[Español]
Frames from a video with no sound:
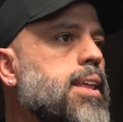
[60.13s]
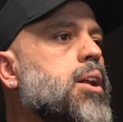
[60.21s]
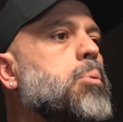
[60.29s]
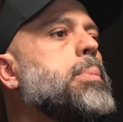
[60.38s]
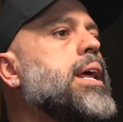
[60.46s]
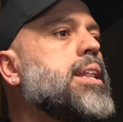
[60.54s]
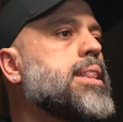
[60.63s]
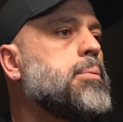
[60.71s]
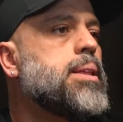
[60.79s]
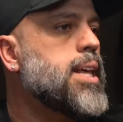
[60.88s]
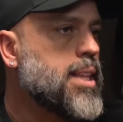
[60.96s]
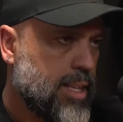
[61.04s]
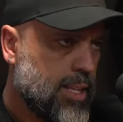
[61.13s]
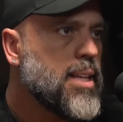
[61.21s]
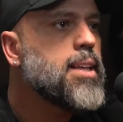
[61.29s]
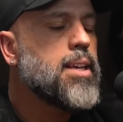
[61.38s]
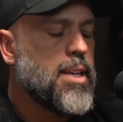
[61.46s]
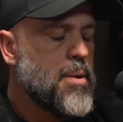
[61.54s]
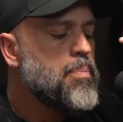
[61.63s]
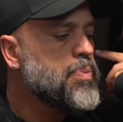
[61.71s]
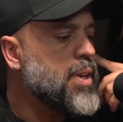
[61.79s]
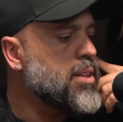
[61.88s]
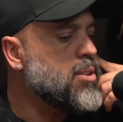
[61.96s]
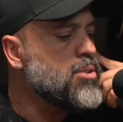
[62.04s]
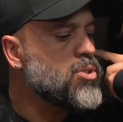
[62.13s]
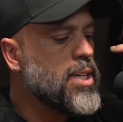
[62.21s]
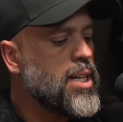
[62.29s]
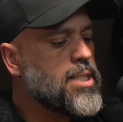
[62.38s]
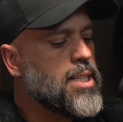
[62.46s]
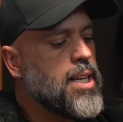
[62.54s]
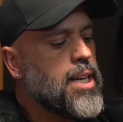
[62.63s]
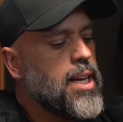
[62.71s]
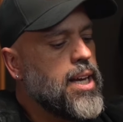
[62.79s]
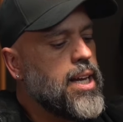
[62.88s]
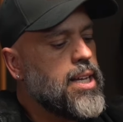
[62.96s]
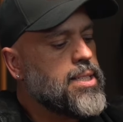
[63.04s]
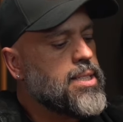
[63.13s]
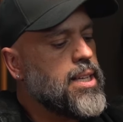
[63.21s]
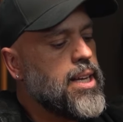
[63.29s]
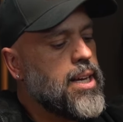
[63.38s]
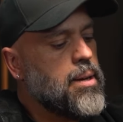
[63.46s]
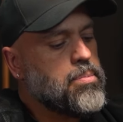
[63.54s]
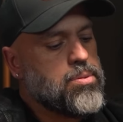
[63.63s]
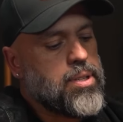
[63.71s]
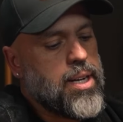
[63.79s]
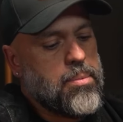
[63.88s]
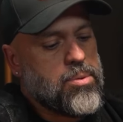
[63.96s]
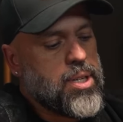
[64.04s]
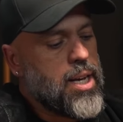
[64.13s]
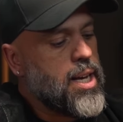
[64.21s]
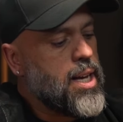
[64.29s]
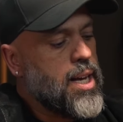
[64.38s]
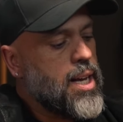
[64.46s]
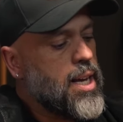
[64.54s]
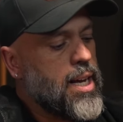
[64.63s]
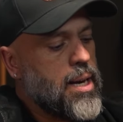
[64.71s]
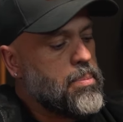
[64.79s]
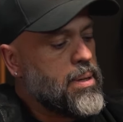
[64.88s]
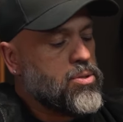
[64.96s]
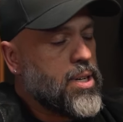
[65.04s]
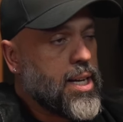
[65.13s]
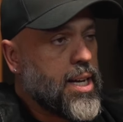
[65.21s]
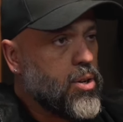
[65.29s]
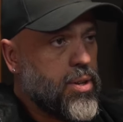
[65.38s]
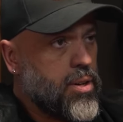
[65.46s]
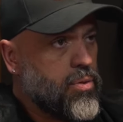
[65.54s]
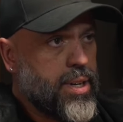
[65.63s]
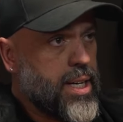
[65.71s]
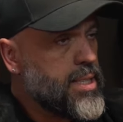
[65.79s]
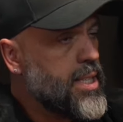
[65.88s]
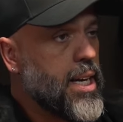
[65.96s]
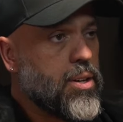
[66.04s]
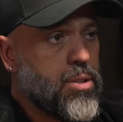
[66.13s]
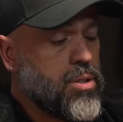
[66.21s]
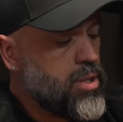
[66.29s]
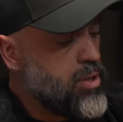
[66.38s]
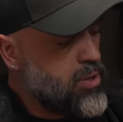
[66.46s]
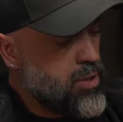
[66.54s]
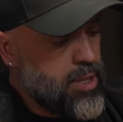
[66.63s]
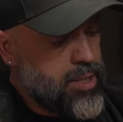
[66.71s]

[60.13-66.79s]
de la operatividad. Okay. Entonces, este, pues tenemos a, la persona a cargo de lo financiero, ¿no?